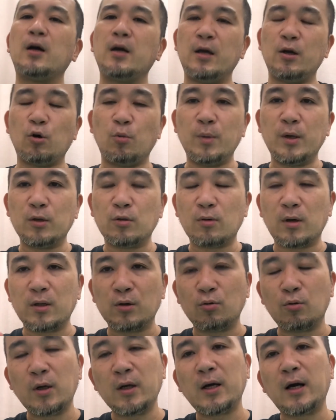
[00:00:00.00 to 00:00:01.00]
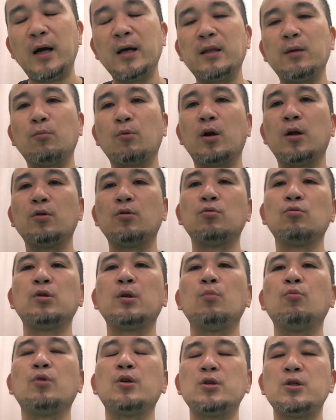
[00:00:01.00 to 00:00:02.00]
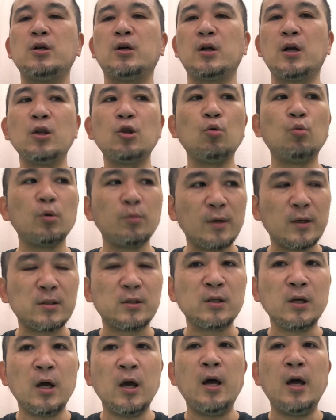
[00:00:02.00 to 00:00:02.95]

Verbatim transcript: えー、コメント欄のとこに書いてもらえるととても嬉しいかなと思います。